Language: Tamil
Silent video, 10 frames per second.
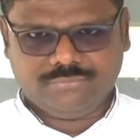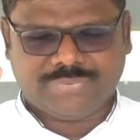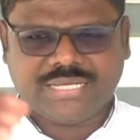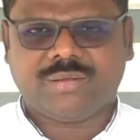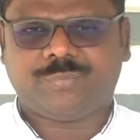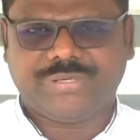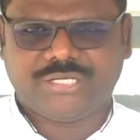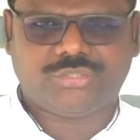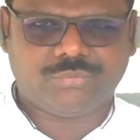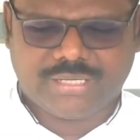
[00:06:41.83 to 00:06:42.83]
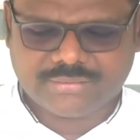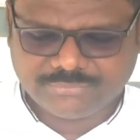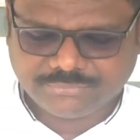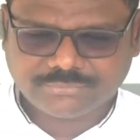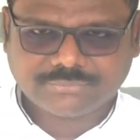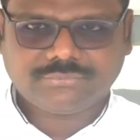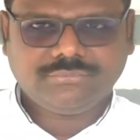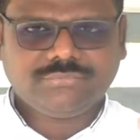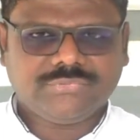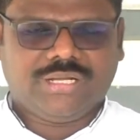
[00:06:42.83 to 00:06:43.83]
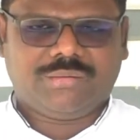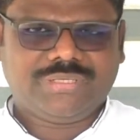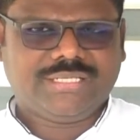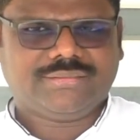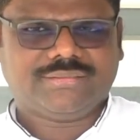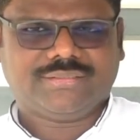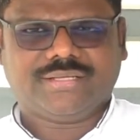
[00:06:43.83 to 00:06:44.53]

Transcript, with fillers: பலப்படுத்துவார் ஆமேன்